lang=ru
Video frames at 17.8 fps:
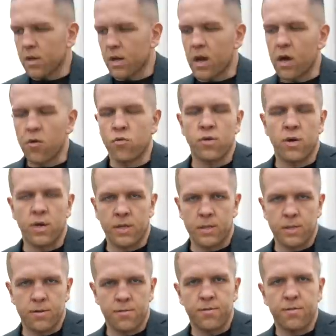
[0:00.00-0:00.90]
Как у
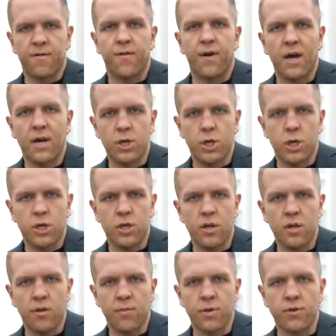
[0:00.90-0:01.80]
нас?
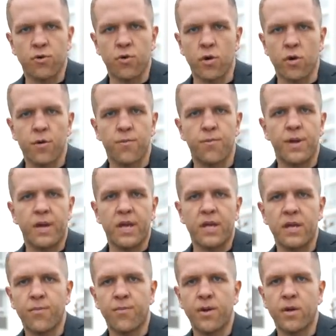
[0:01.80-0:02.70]
2.4 мотор,
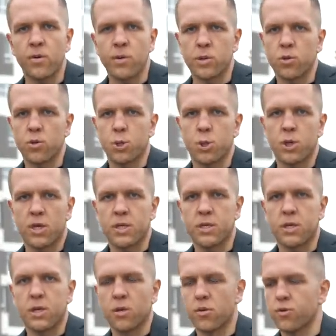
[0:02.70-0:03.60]
передний привод
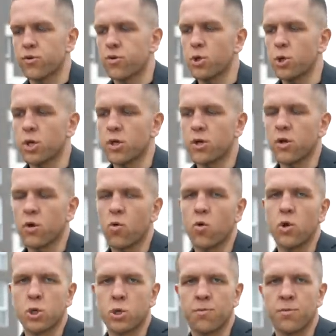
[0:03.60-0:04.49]
160 сил. Точно
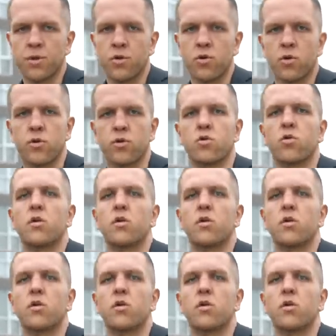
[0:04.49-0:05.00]
такой же мотор,